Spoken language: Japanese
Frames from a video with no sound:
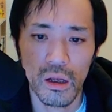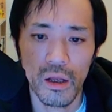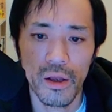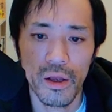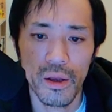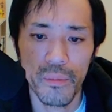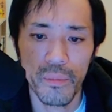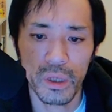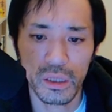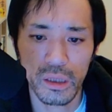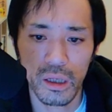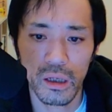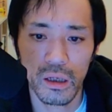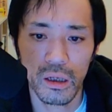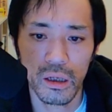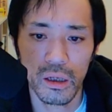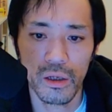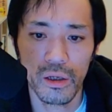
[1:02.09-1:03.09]
えま
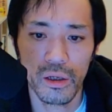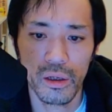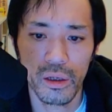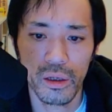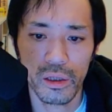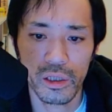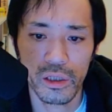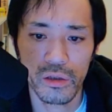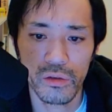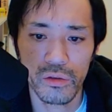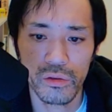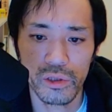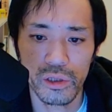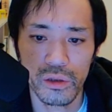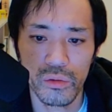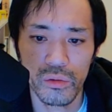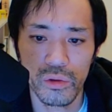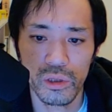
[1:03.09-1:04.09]
た、えー、緊急
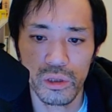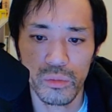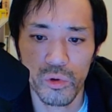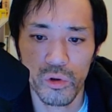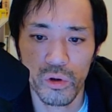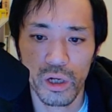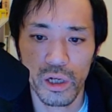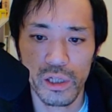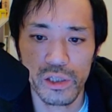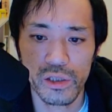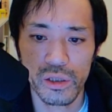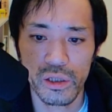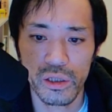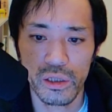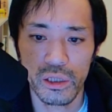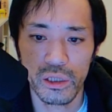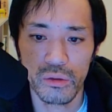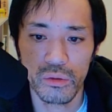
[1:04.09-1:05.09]
性においても会社
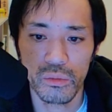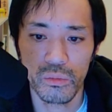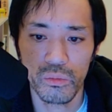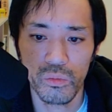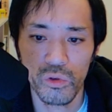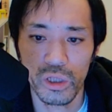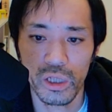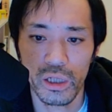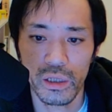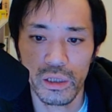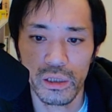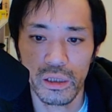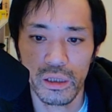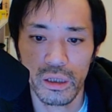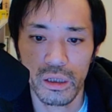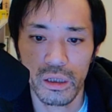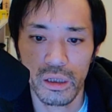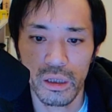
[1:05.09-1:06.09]
員もやり
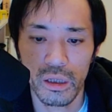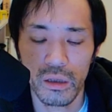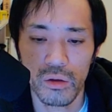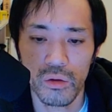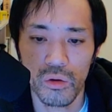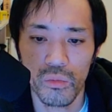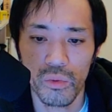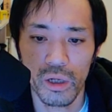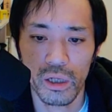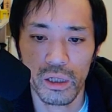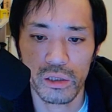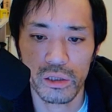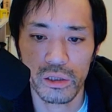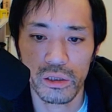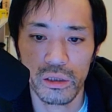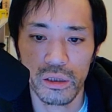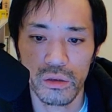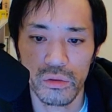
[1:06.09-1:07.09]
ながら5万
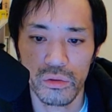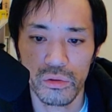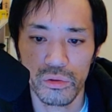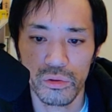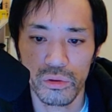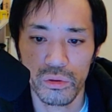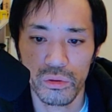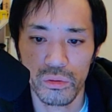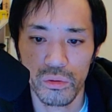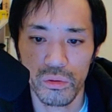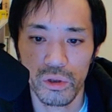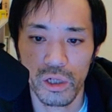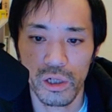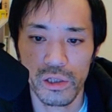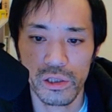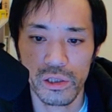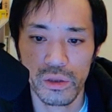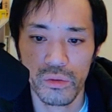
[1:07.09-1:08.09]
稼ぎたいという人と
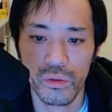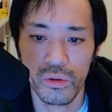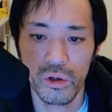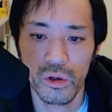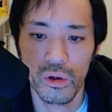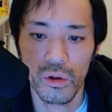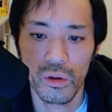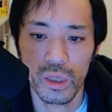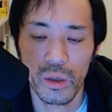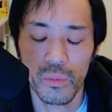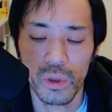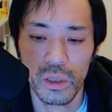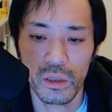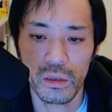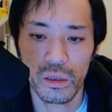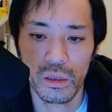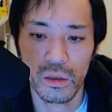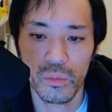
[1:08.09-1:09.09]
会社を辞め
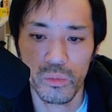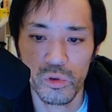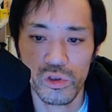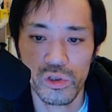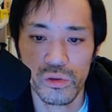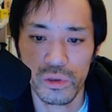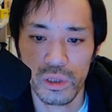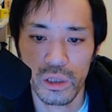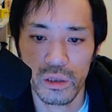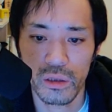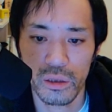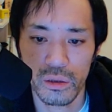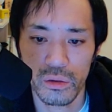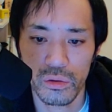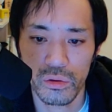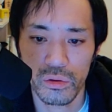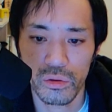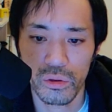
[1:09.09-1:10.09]
てでも自由になりたい
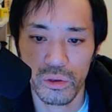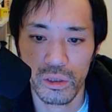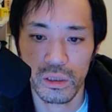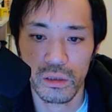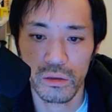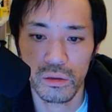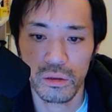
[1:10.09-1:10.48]
という人では